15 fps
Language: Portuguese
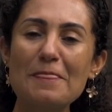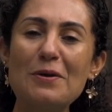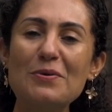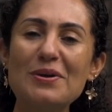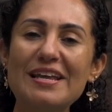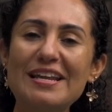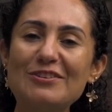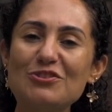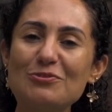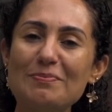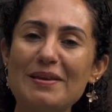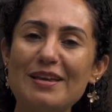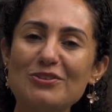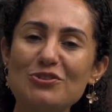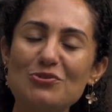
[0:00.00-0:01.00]
Um grande
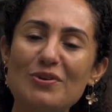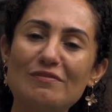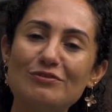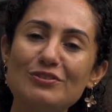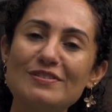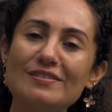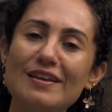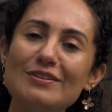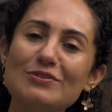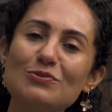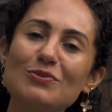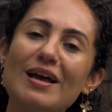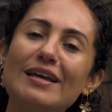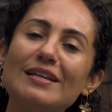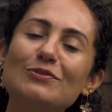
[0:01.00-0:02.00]
beijo a vocês, um
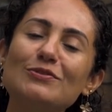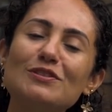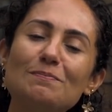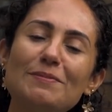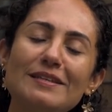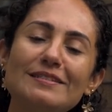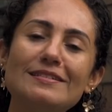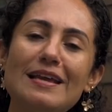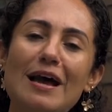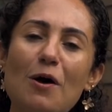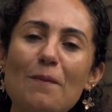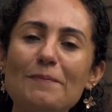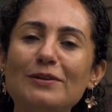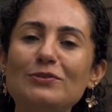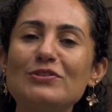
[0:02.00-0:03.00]
carinho especial
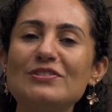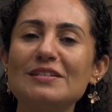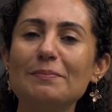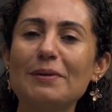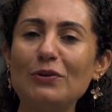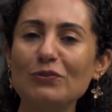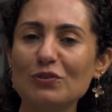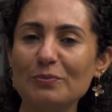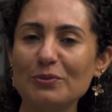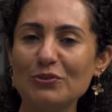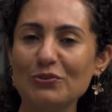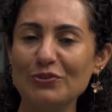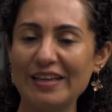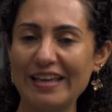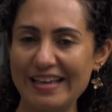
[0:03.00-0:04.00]
pelos irmãos
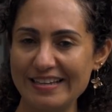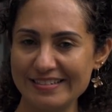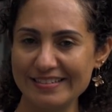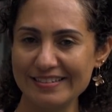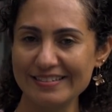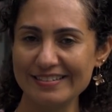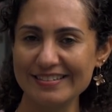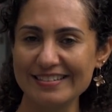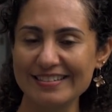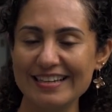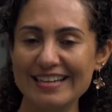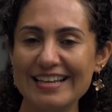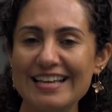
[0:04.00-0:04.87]
portugueses